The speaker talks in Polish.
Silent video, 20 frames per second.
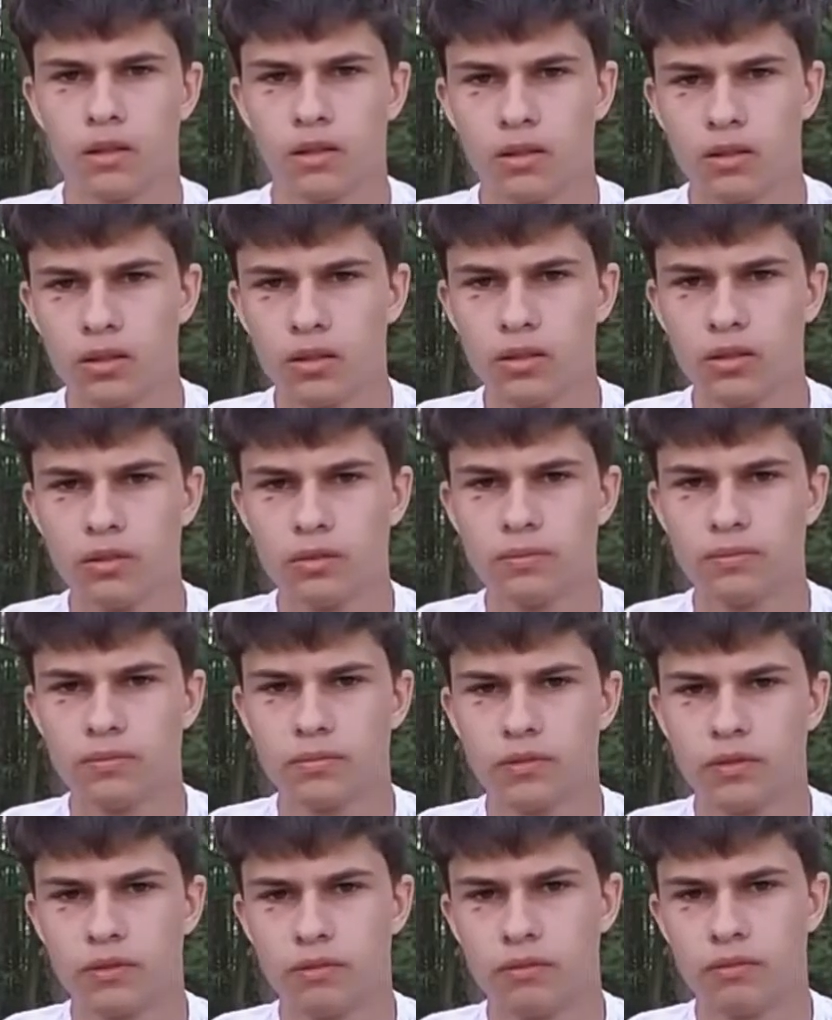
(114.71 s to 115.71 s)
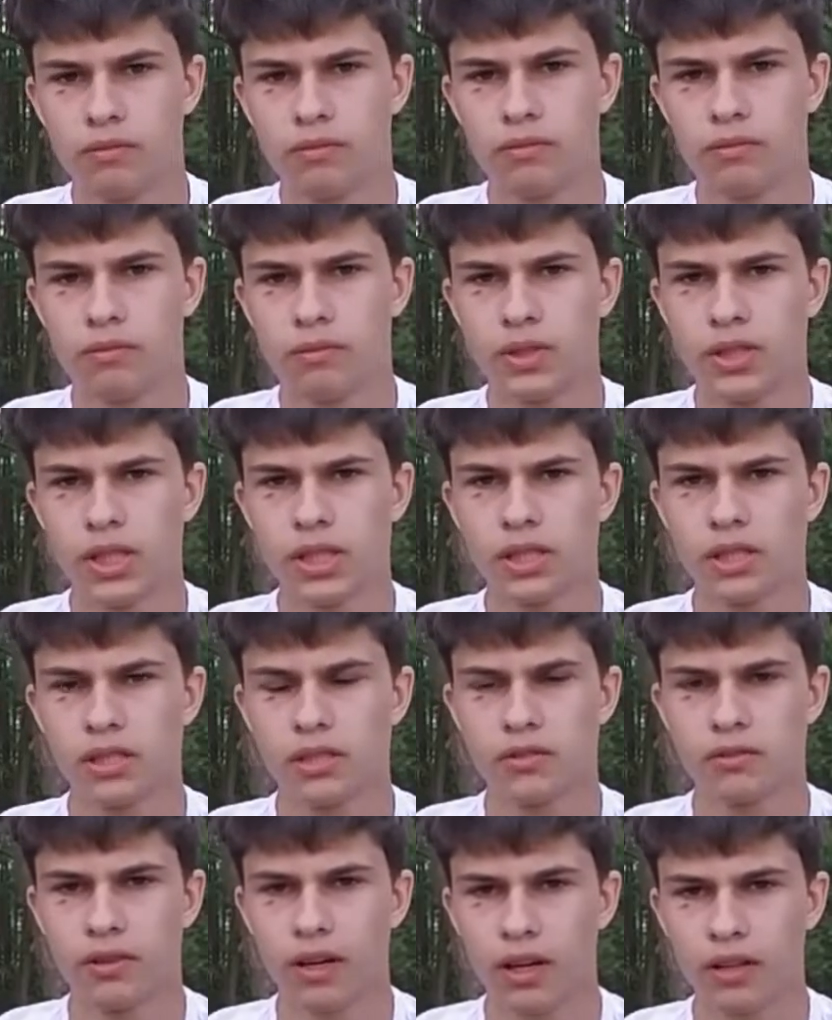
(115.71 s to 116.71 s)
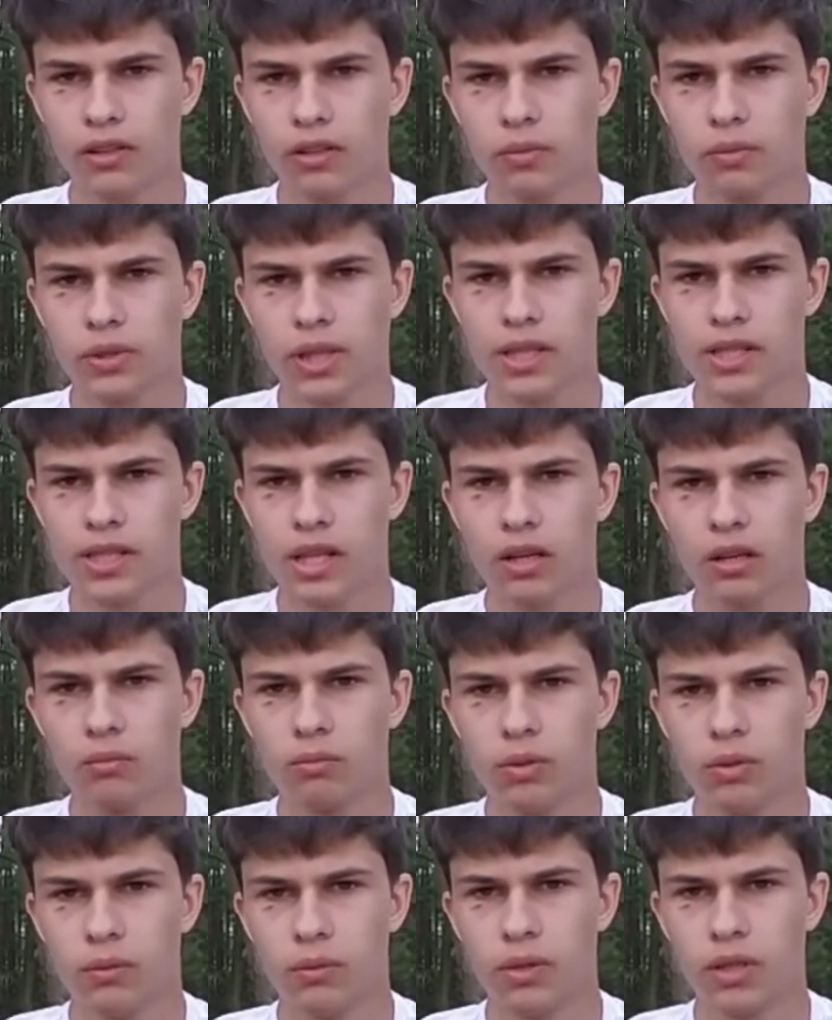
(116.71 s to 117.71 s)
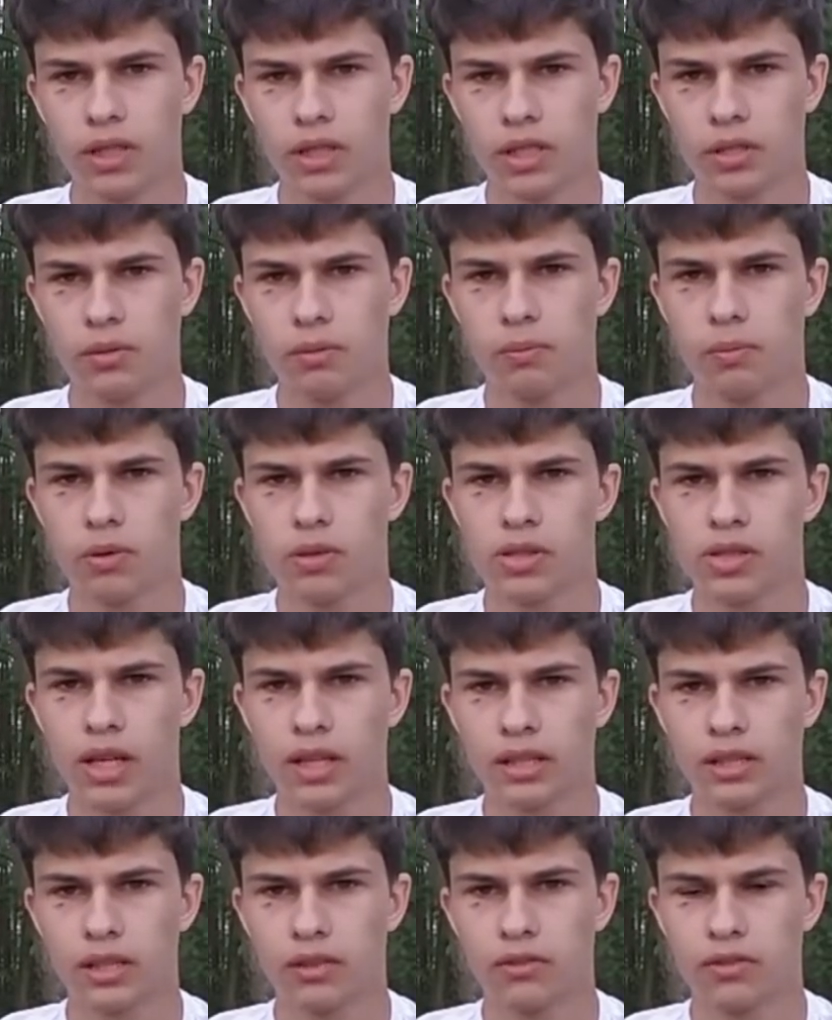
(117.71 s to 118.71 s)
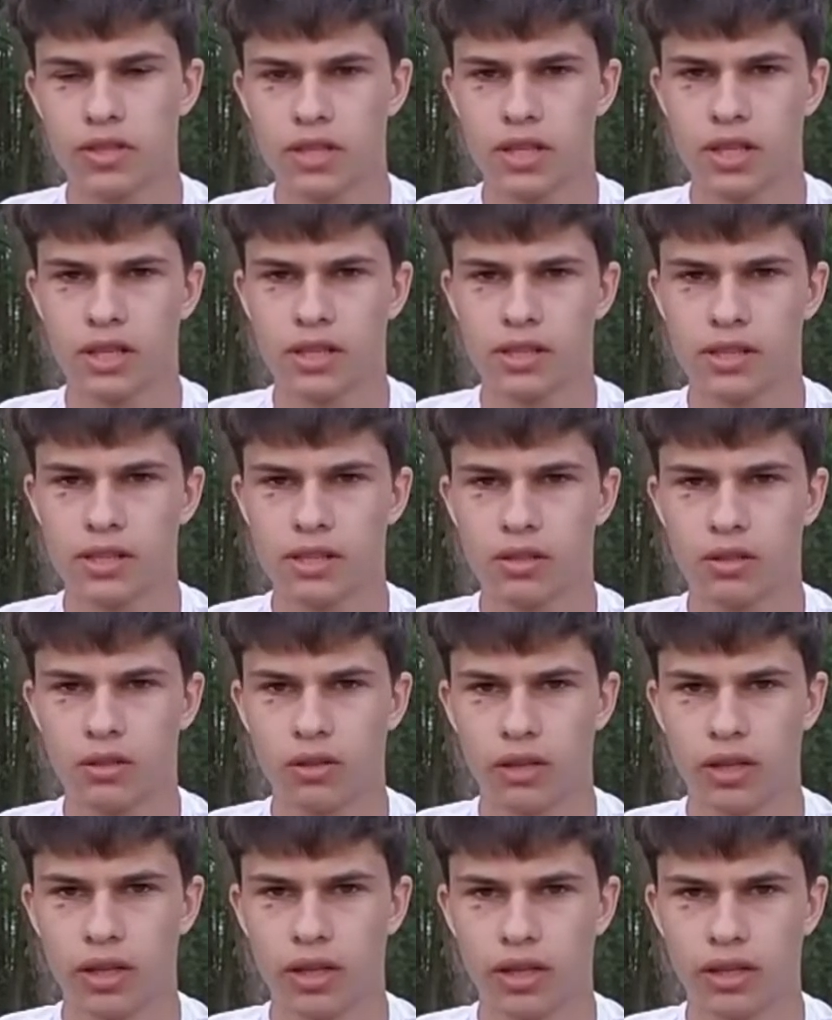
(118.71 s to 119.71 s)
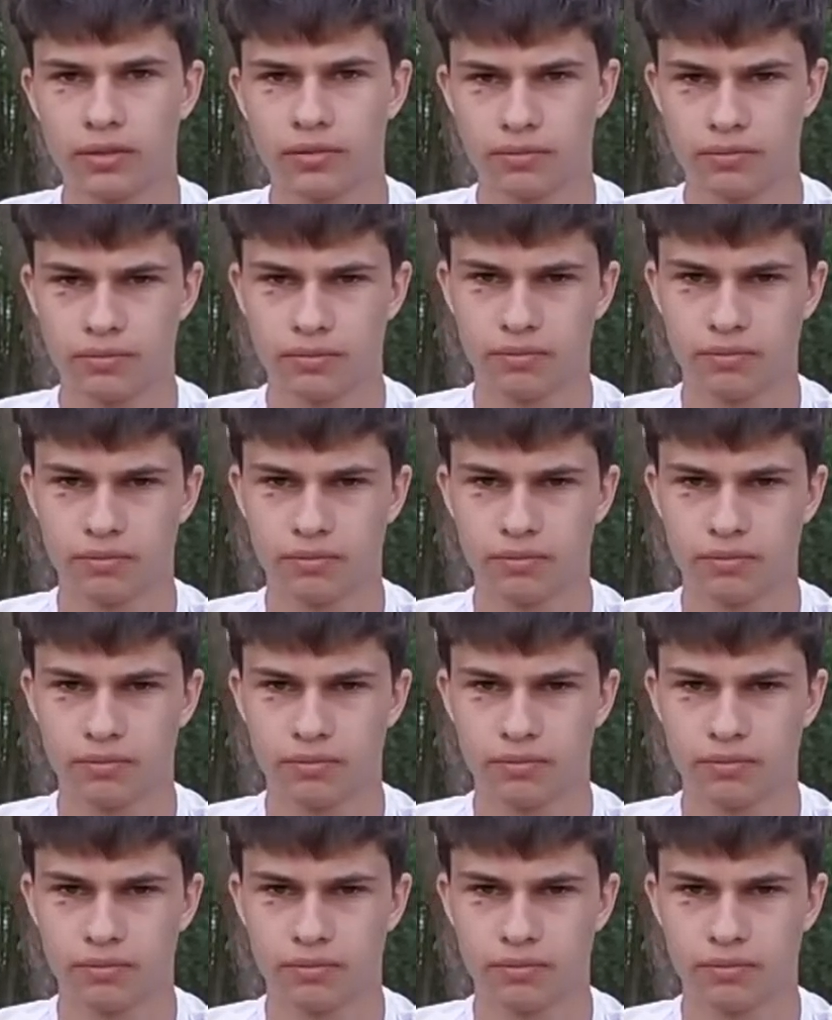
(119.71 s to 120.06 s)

No i myślę, że też warto przeczytać całą Biblię, żeby poznać te wszystkie historie,